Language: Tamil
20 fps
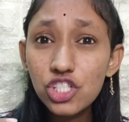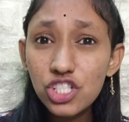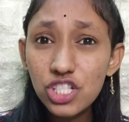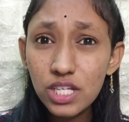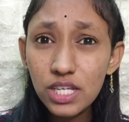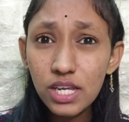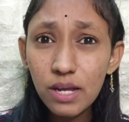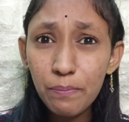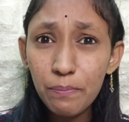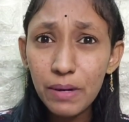
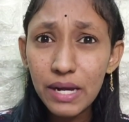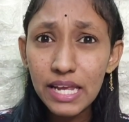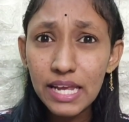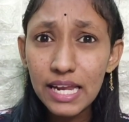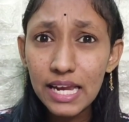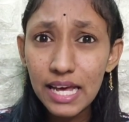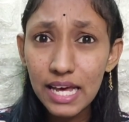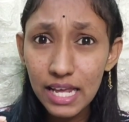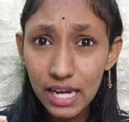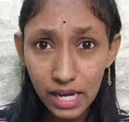சின்ன
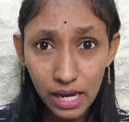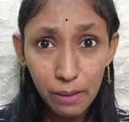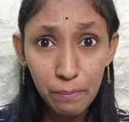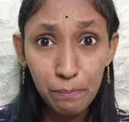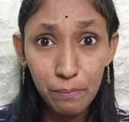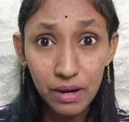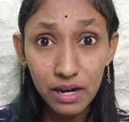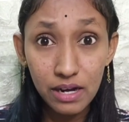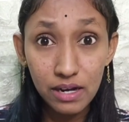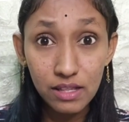பிள்ளைங்கள
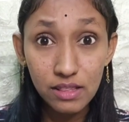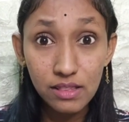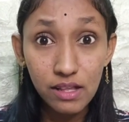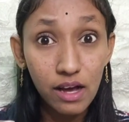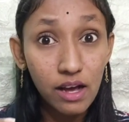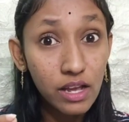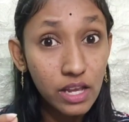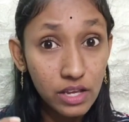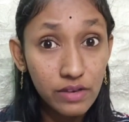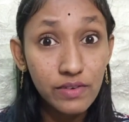ரேப் பண்ணுறது
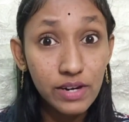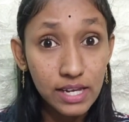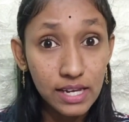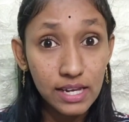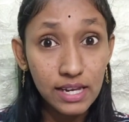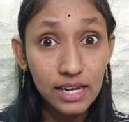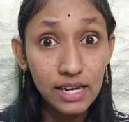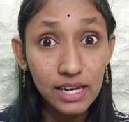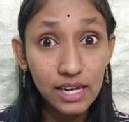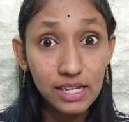தான்
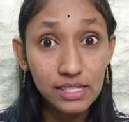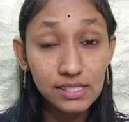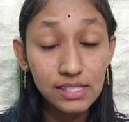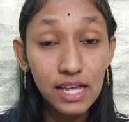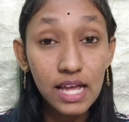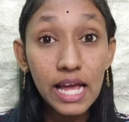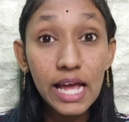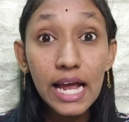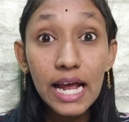இவருக்கு இன்ட்ரெஸ்ட்